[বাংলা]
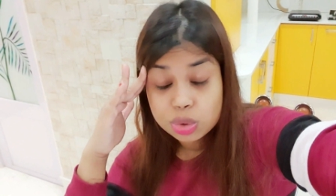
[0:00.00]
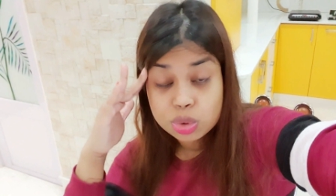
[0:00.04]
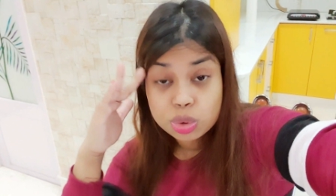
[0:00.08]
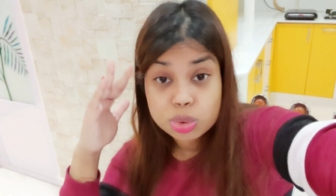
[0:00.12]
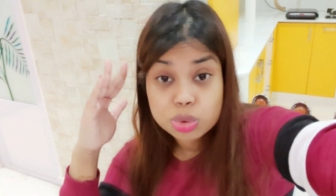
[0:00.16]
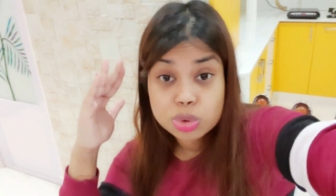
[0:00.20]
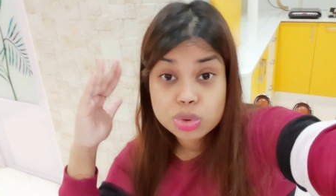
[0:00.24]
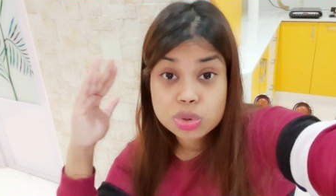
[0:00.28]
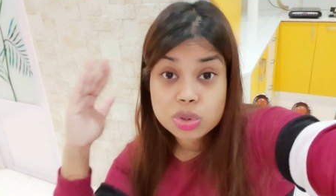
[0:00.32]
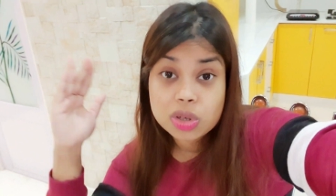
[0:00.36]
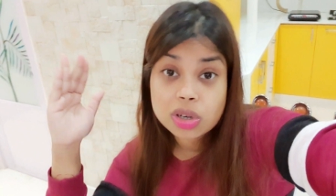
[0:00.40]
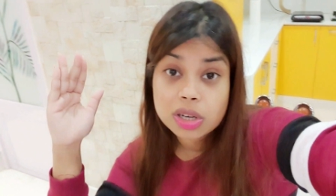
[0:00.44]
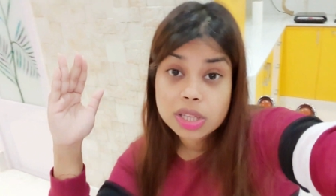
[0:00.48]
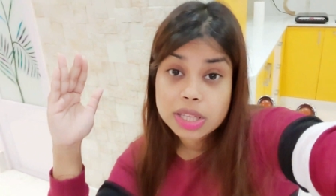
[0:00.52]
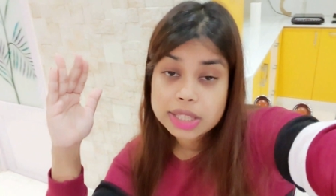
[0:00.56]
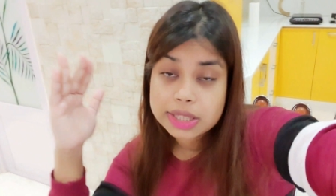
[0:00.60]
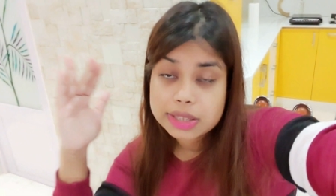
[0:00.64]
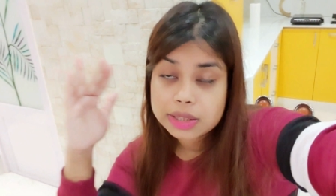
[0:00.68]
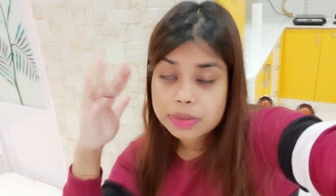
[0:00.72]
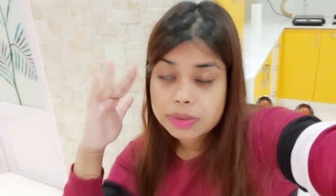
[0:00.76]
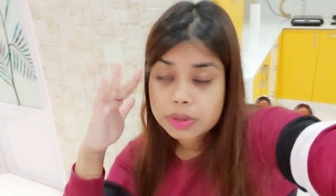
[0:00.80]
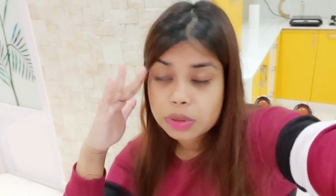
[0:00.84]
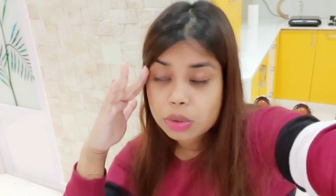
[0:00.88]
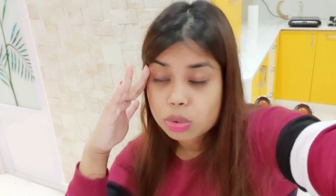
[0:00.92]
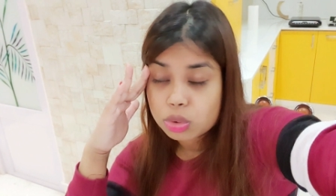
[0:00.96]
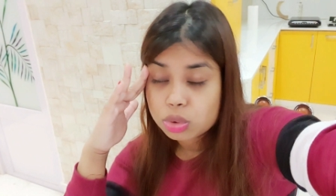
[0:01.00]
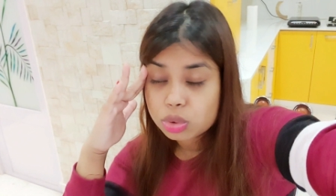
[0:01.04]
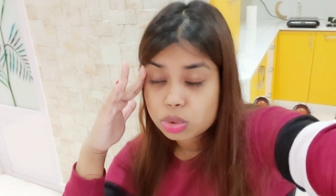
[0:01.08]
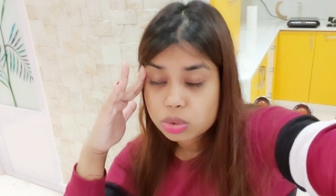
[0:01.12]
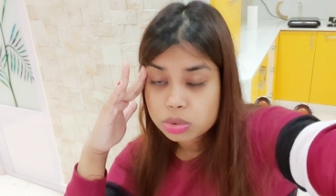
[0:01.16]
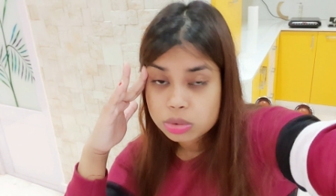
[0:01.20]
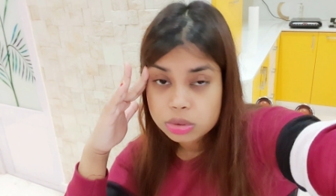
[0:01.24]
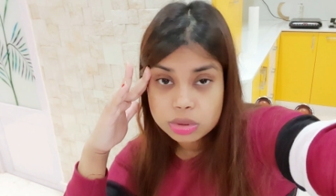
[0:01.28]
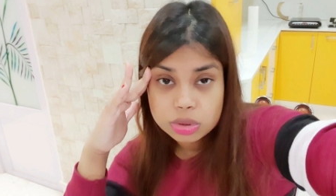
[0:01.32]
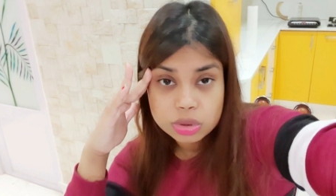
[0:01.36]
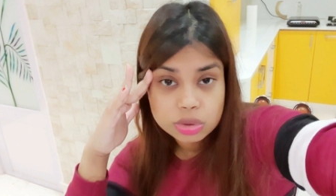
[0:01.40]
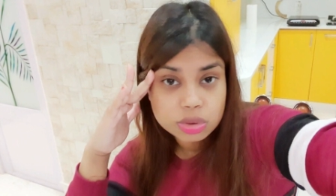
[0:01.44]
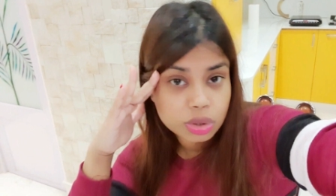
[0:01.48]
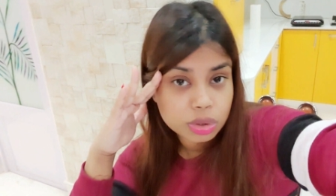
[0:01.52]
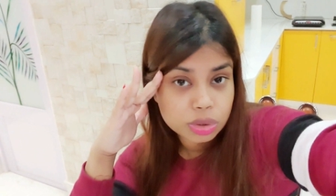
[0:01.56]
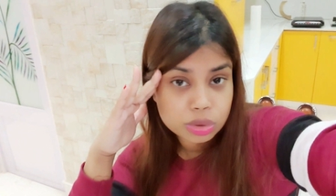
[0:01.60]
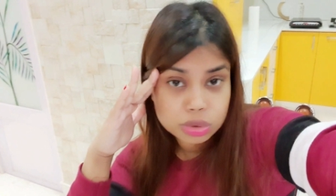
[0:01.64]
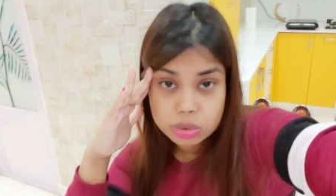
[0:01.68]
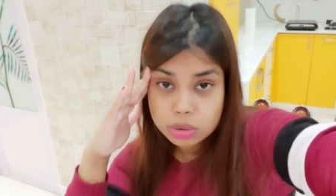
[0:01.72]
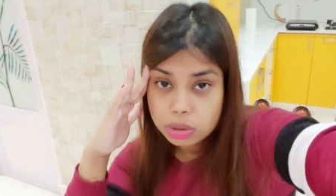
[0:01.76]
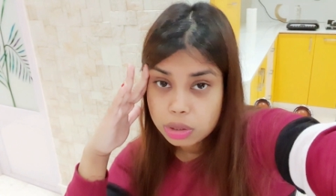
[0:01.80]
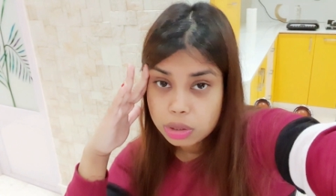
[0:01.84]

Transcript: সহ্য করা যাচ্ছে না মানে অসহ্য যন্ত্রণা